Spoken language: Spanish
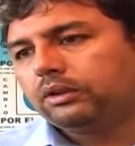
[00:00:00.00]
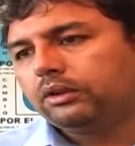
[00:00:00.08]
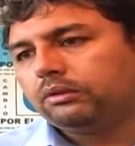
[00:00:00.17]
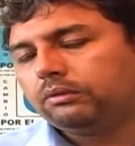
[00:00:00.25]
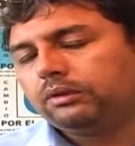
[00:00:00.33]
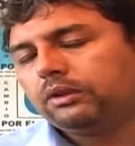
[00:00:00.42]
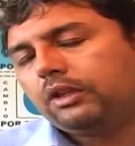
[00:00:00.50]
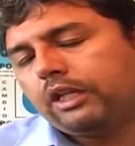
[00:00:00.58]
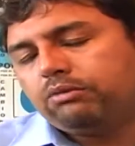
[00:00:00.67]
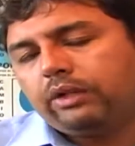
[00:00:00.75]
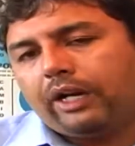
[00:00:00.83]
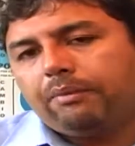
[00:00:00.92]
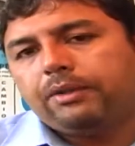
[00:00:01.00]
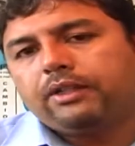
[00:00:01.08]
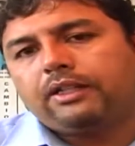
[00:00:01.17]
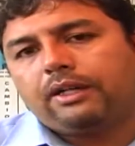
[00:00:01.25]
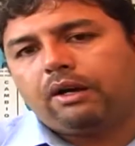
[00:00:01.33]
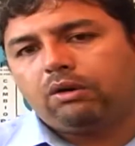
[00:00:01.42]
eh, que es una
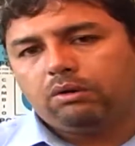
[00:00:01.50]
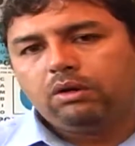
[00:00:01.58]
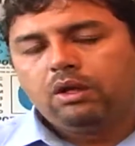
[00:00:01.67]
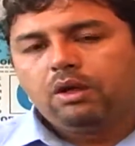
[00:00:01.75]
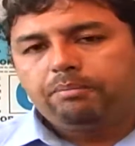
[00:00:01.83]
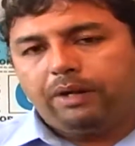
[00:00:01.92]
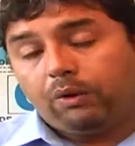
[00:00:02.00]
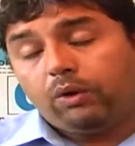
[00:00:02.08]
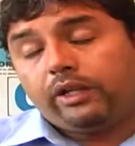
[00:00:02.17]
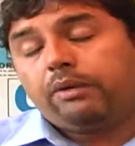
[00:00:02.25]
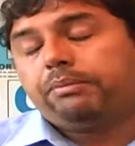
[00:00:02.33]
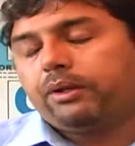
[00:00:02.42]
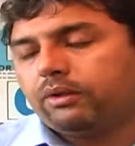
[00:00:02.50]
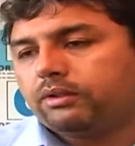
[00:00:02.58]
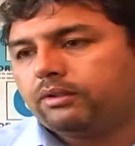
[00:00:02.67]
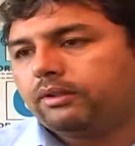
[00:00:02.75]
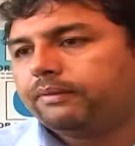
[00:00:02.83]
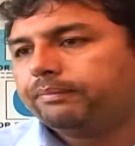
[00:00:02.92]
herramienta de trabajo para cualquier periodista.